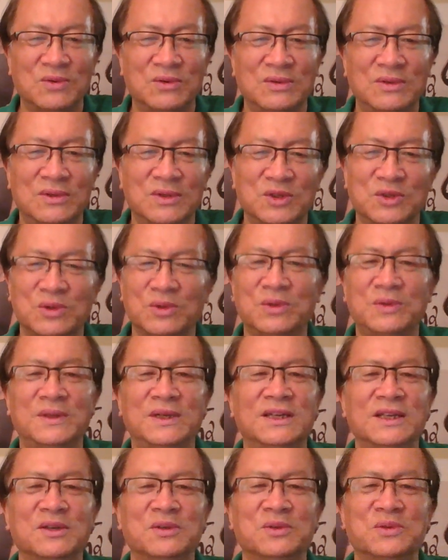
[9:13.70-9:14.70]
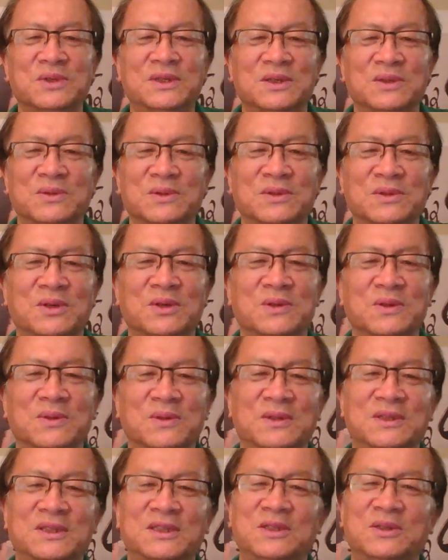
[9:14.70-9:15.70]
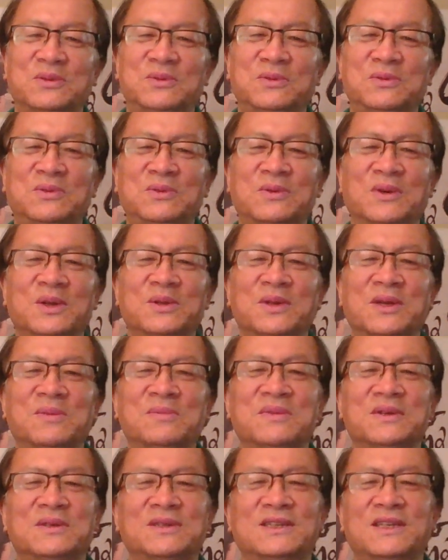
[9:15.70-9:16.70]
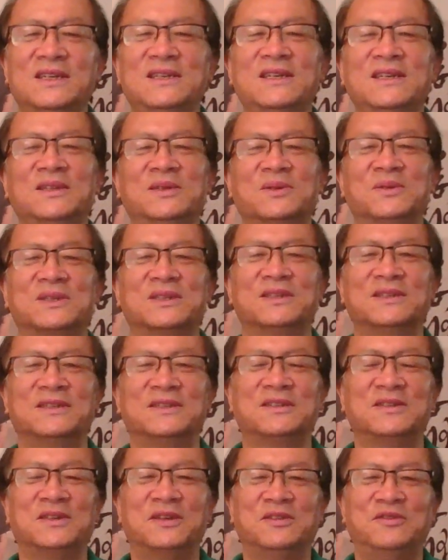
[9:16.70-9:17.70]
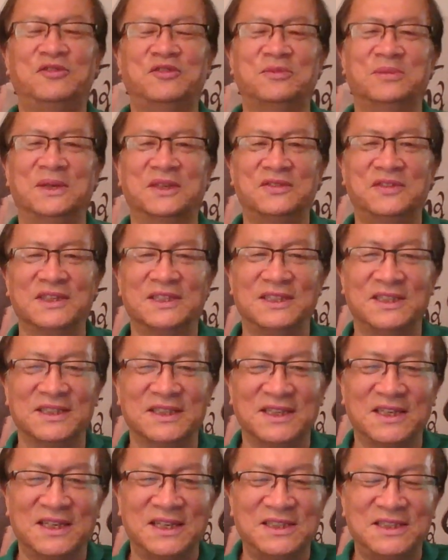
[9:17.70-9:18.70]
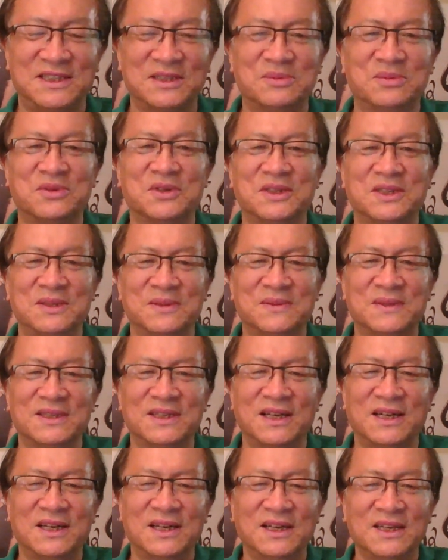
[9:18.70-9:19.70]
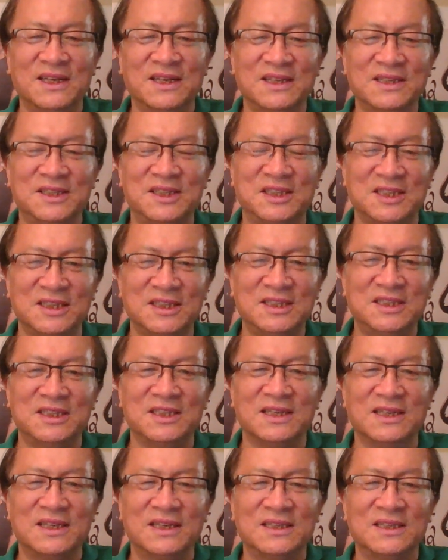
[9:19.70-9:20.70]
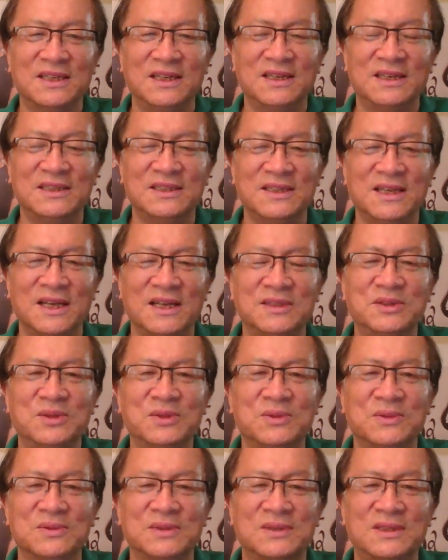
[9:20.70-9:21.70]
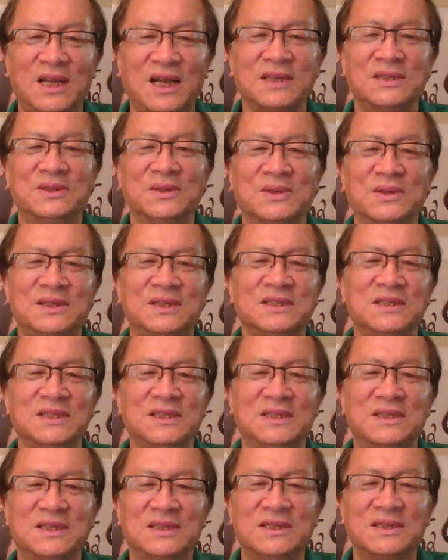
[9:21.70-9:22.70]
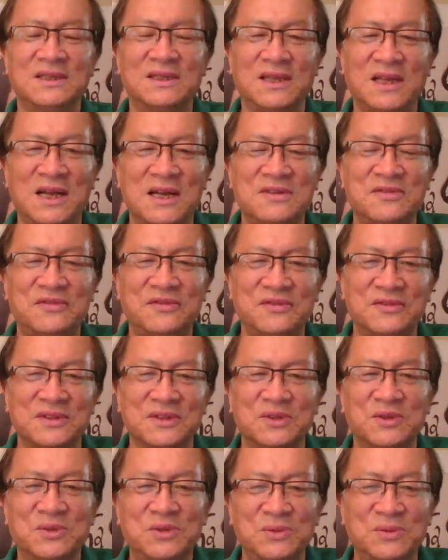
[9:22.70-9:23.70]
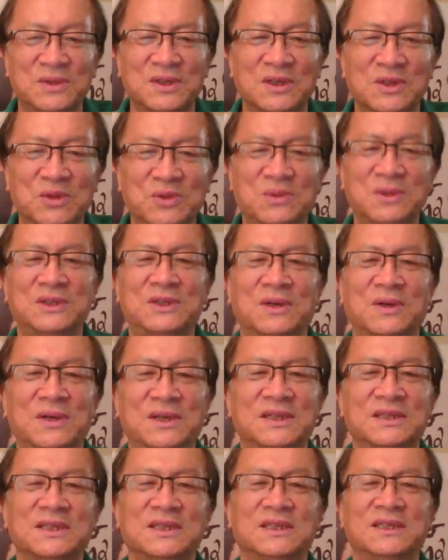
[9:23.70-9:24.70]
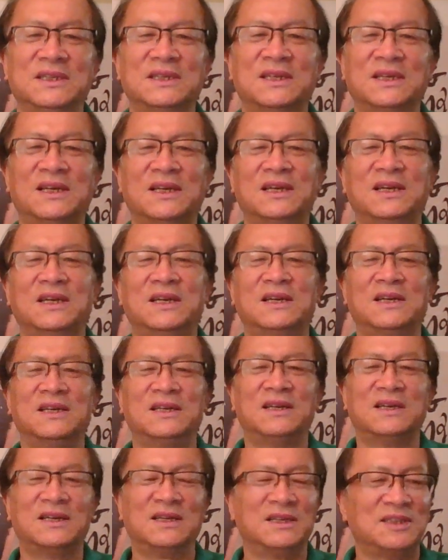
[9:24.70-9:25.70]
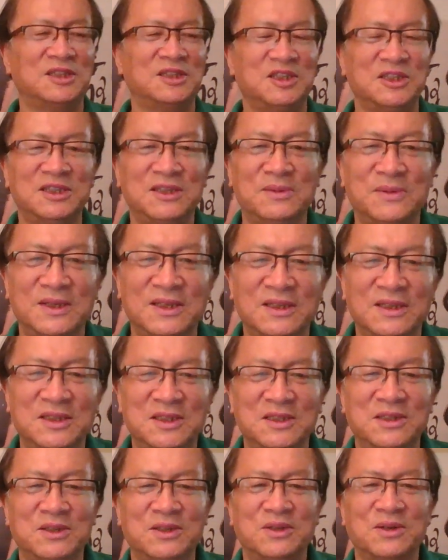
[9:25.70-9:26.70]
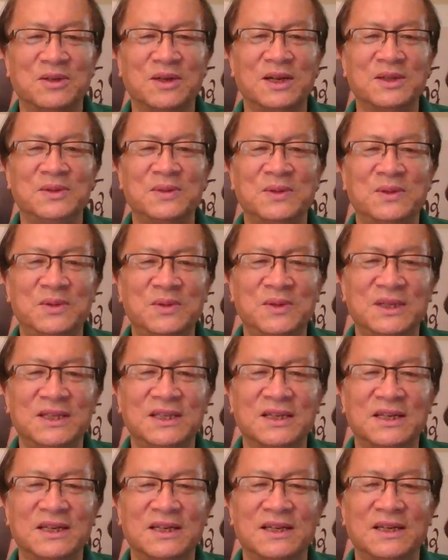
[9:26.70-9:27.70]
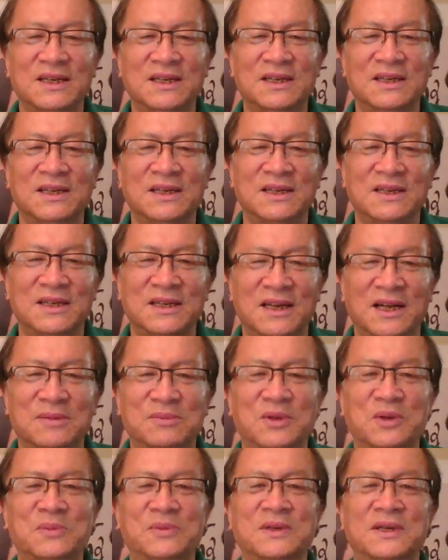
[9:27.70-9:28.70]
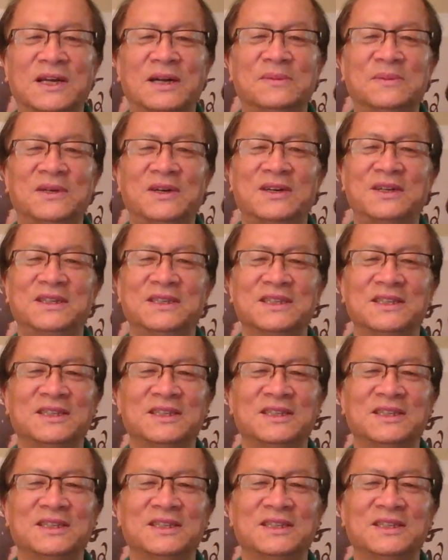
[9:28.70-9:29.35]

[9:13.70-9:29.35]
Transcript: 所有的领域几乎都有，几乎官员们人人都是腐败分子啊！只不过什么呢？情节严重大小而已，贪腐的数额多少而已。习近平及其团队对你感冒不感冒而已，